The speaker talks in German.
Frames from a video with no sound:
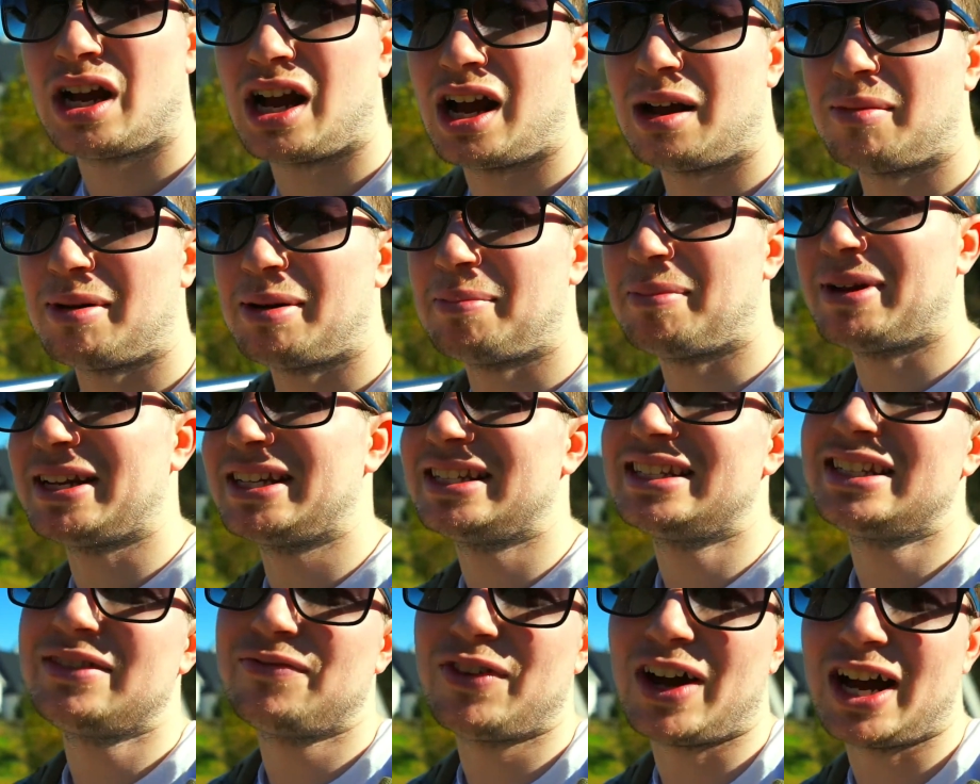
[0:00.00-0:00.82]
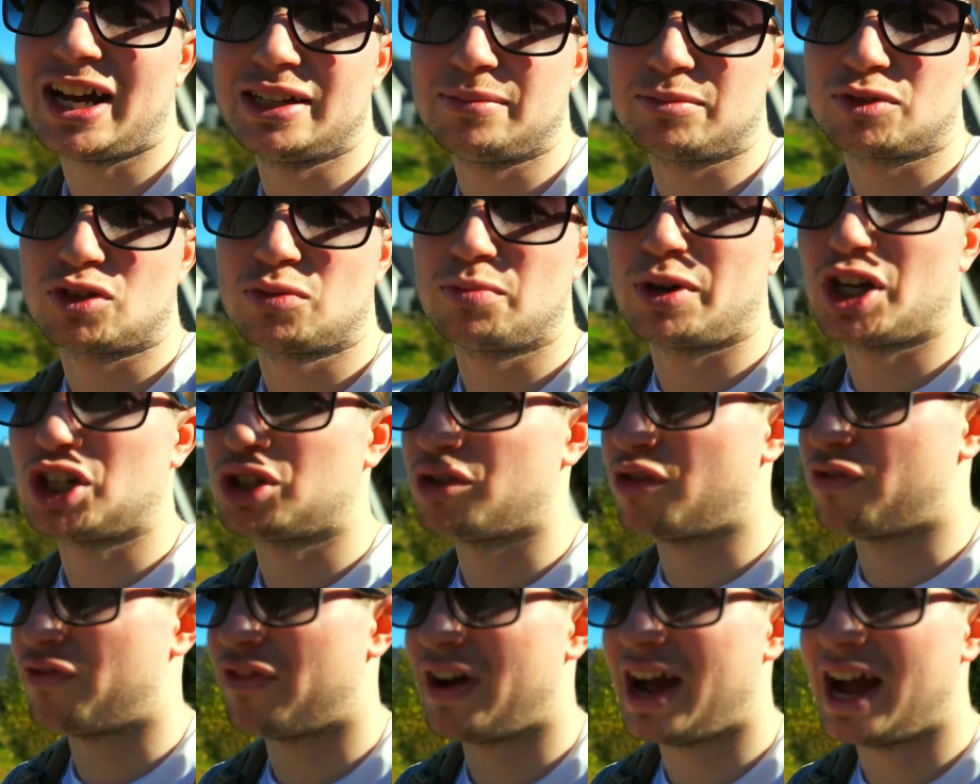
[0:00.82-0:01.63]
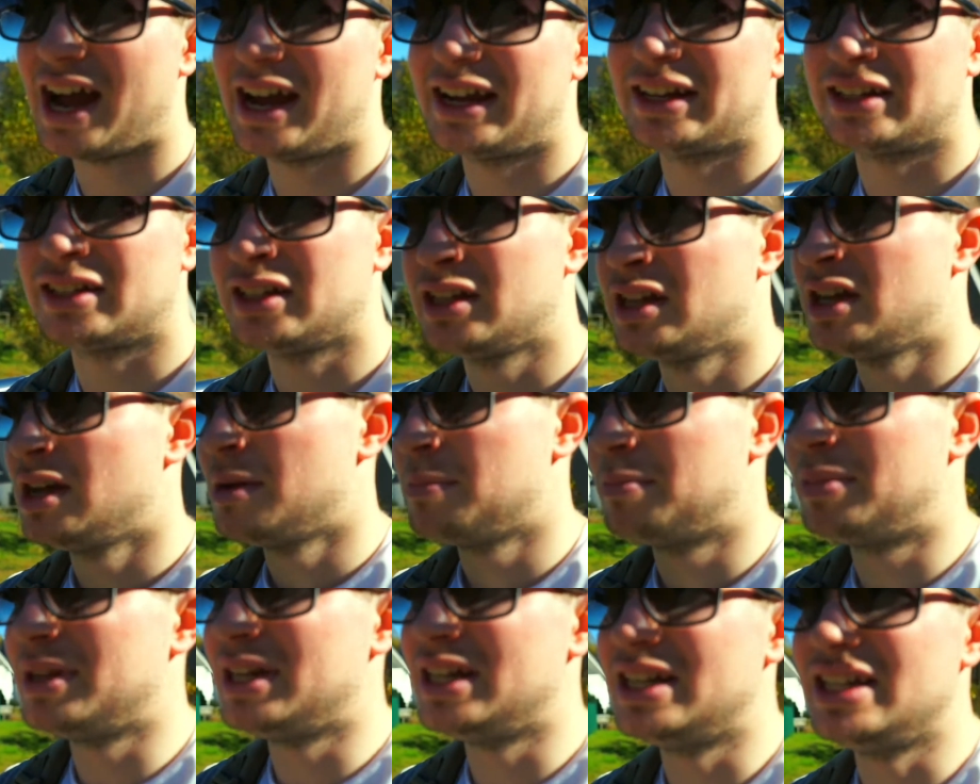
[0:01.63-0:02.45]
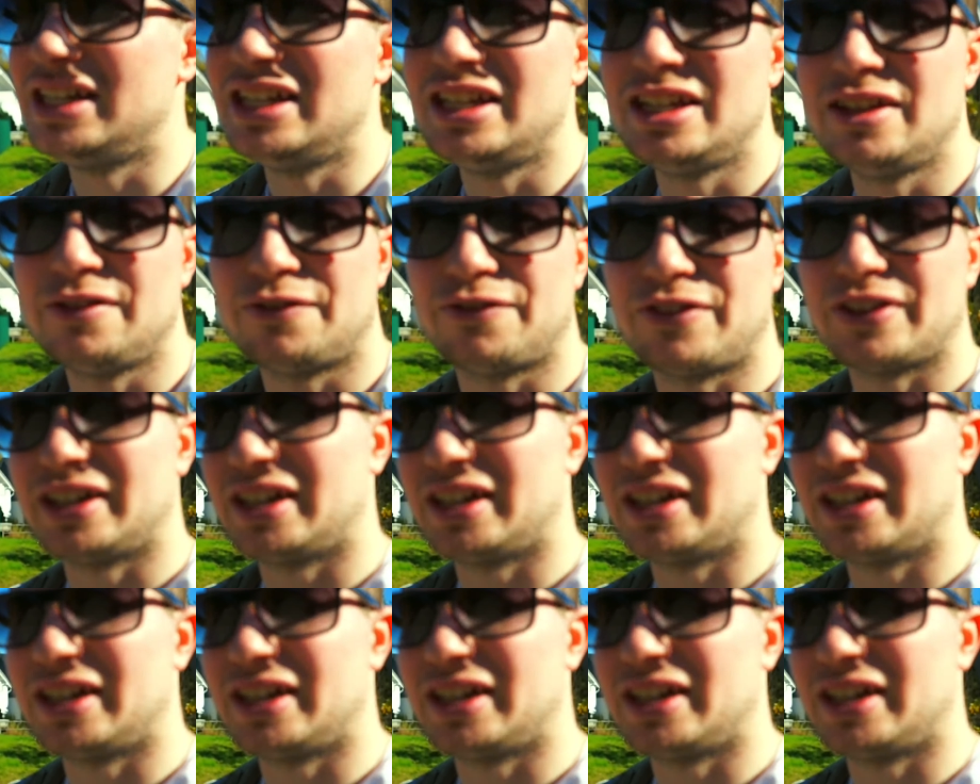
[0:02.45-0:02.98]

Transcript: aber man sie wahrnimmt, zum Beispiel Fight, Belief,